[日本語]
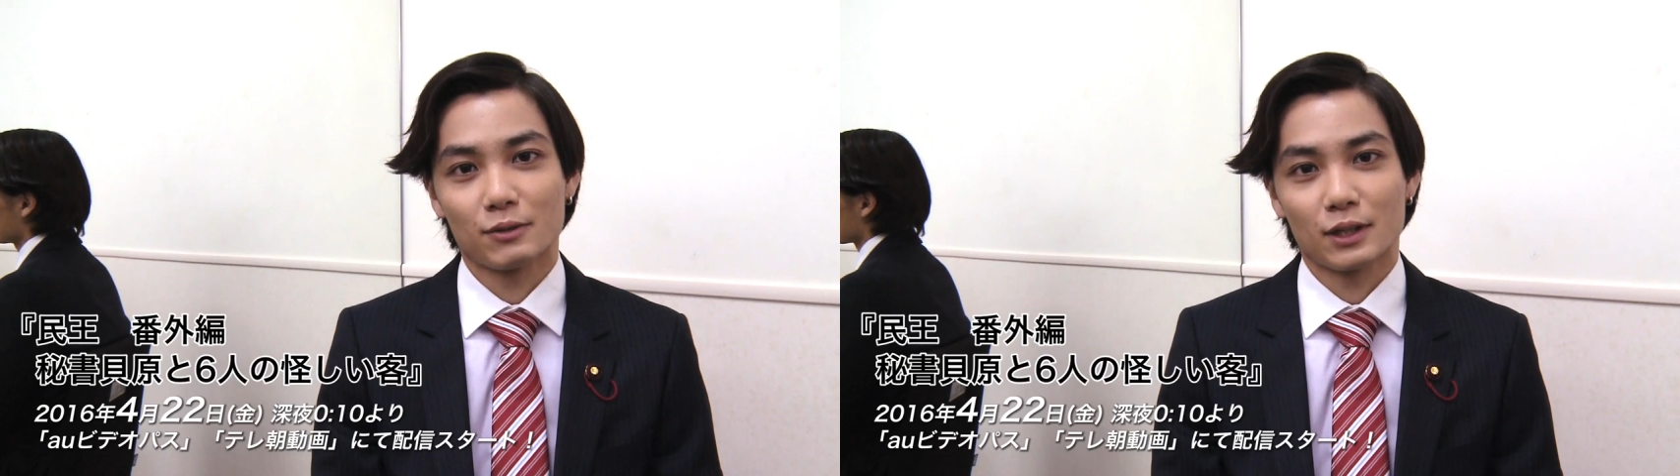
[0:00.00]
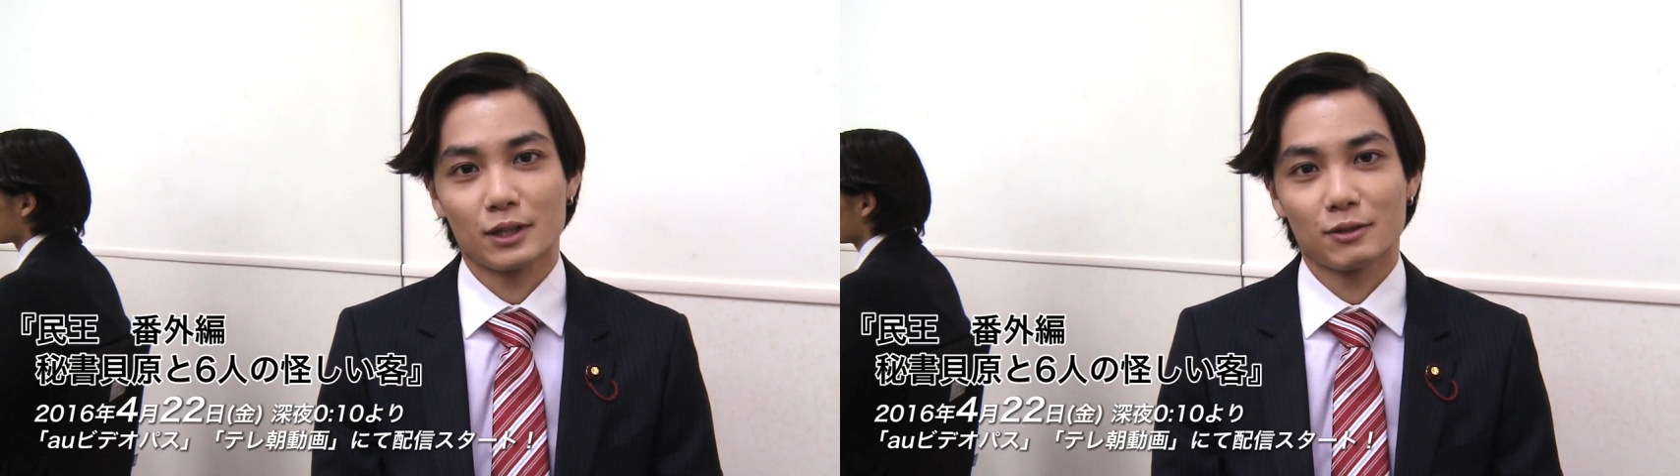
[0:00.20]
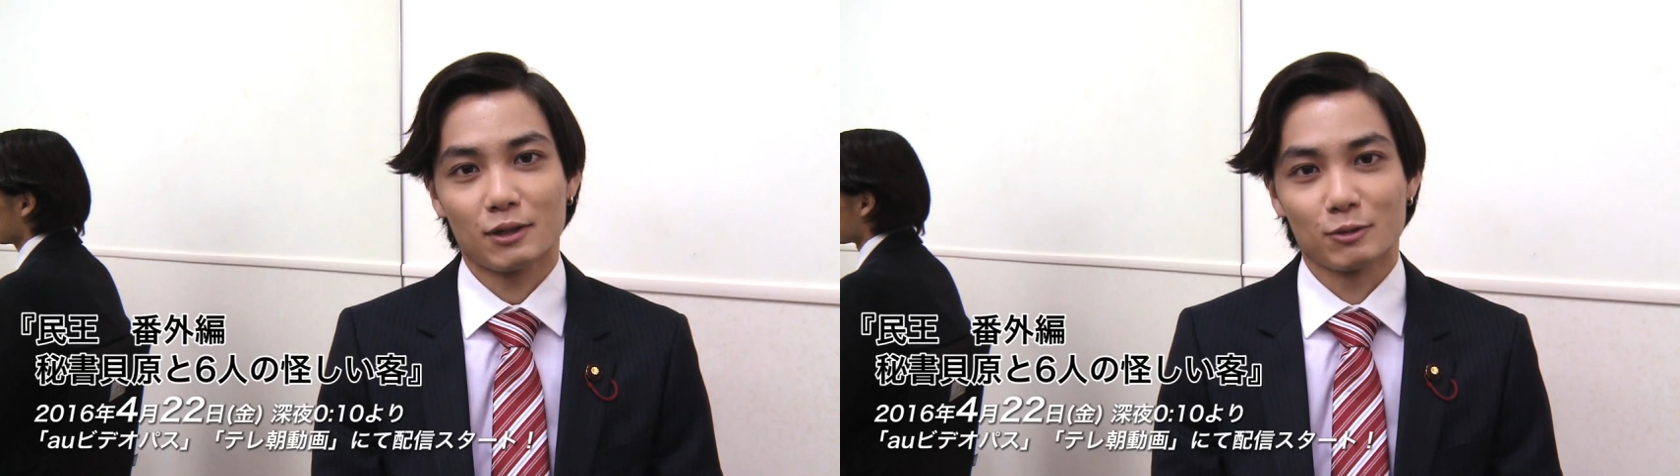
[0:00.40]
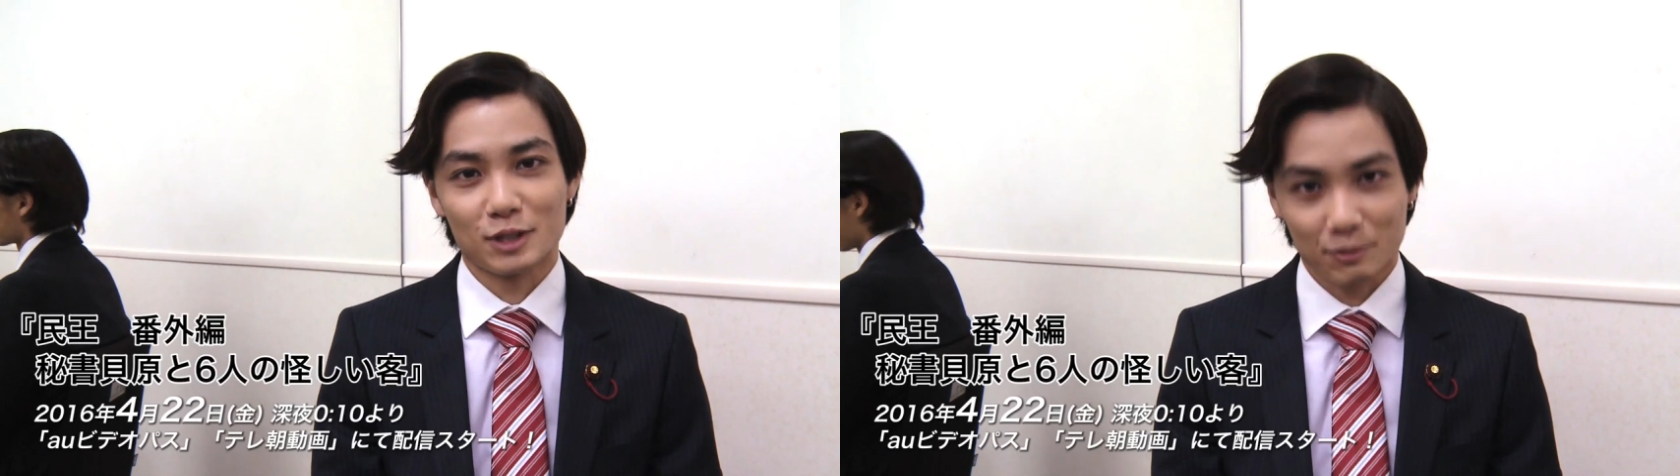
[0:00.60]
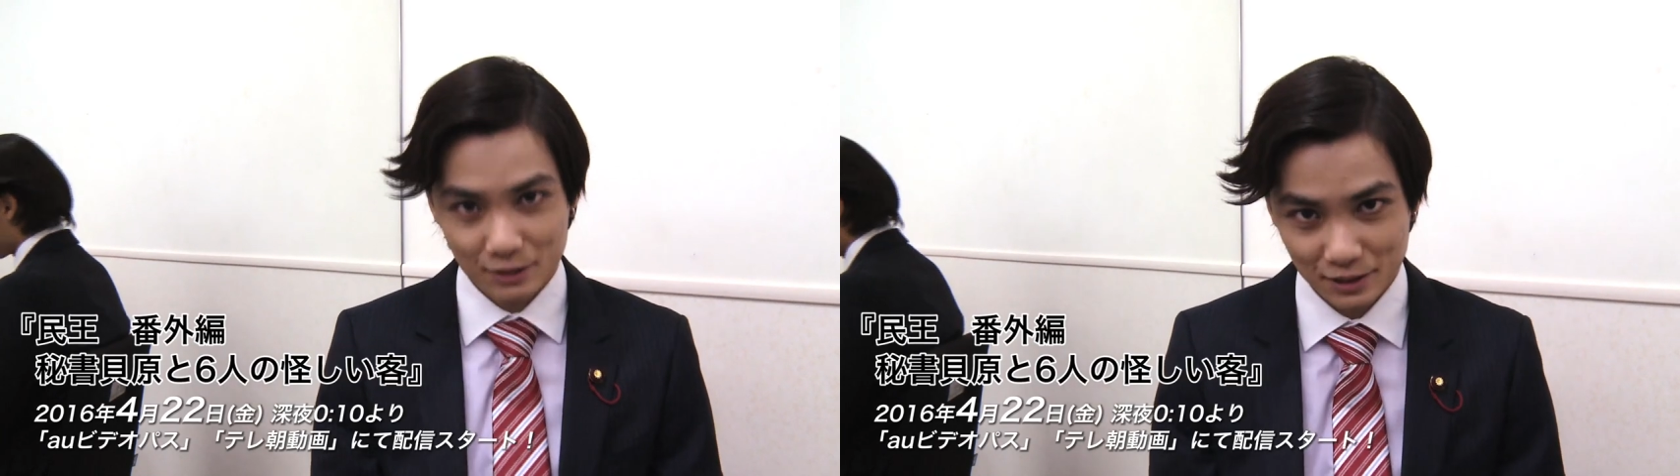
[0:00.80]
たわけではご
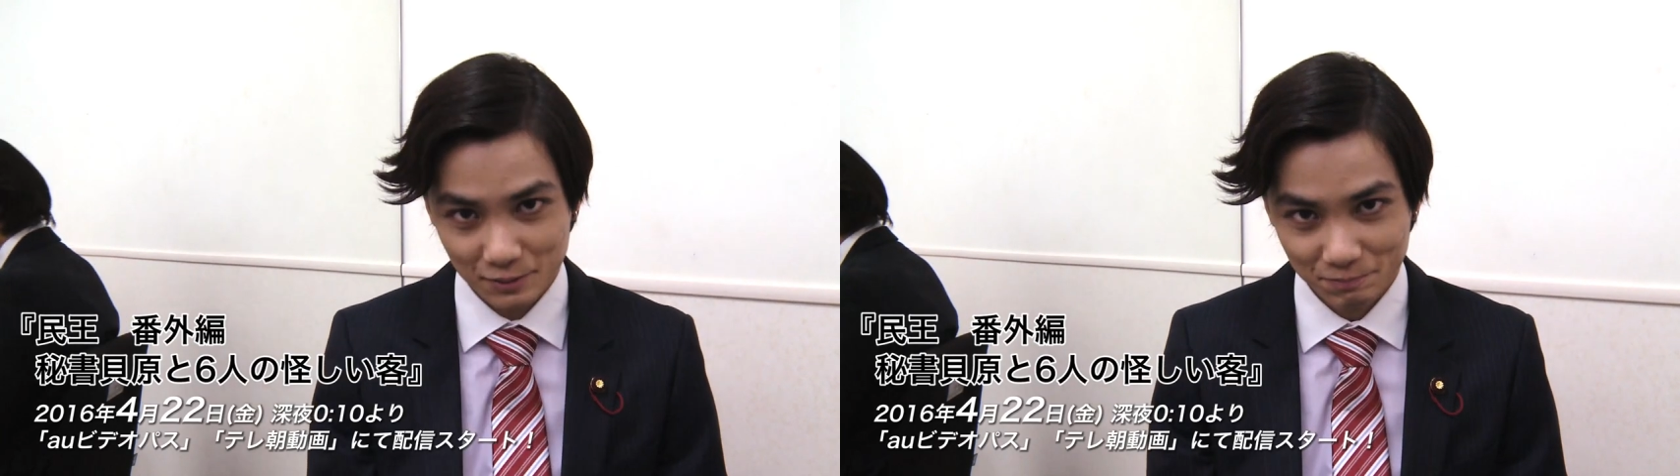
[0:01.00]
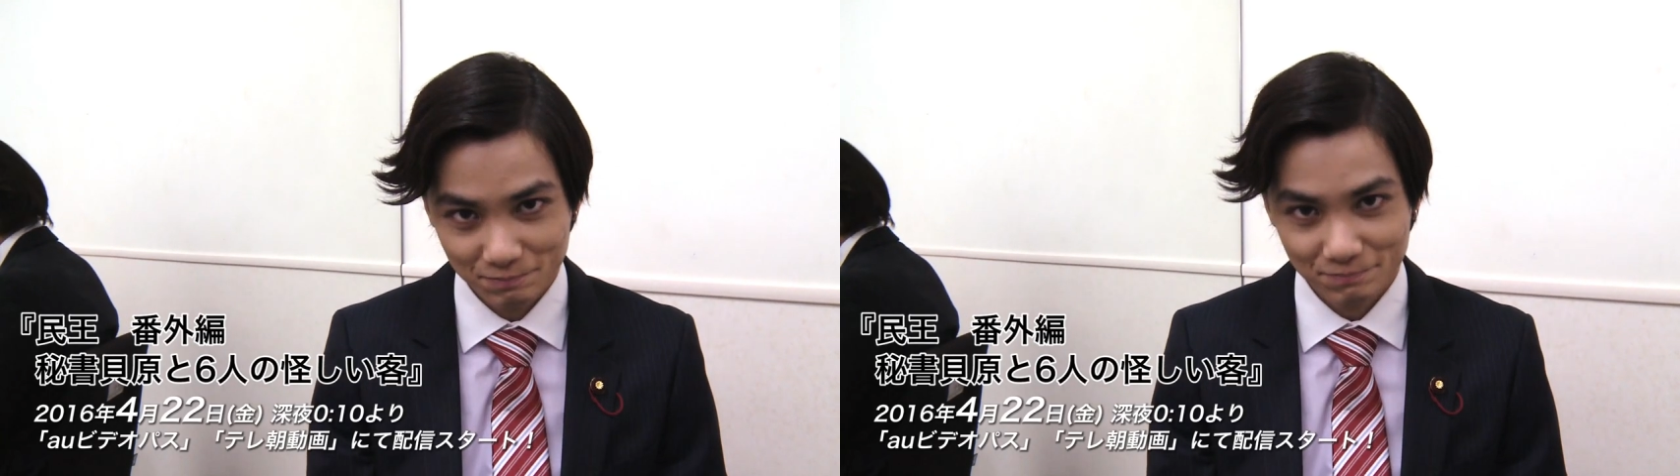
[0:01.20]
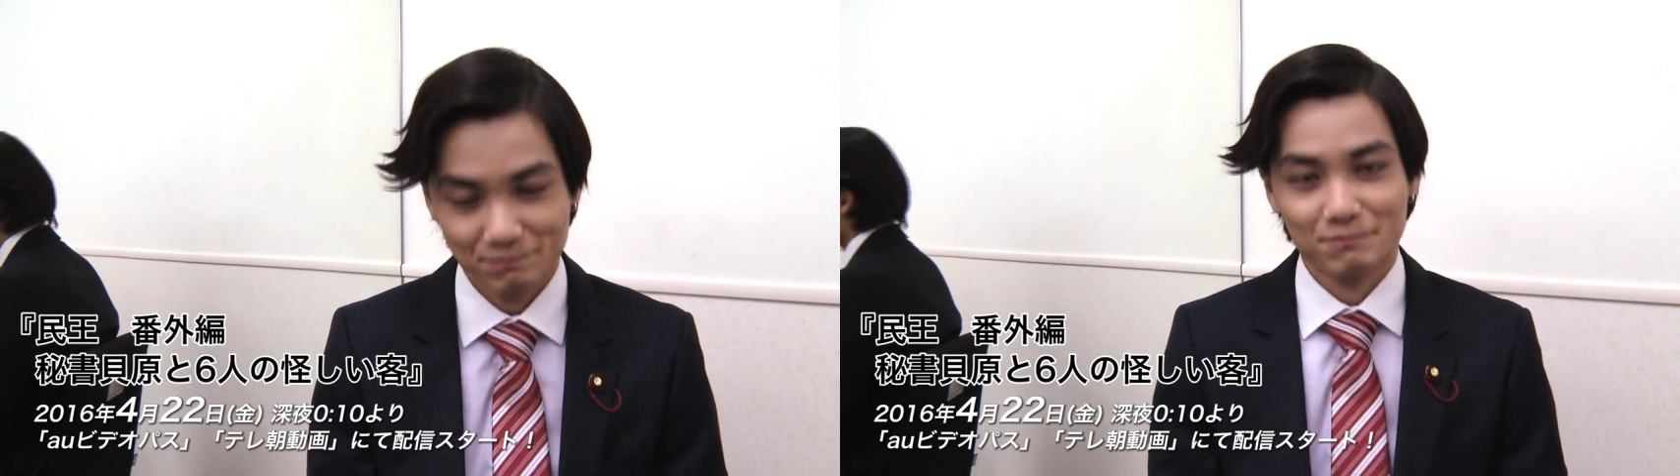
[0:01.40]
ざいません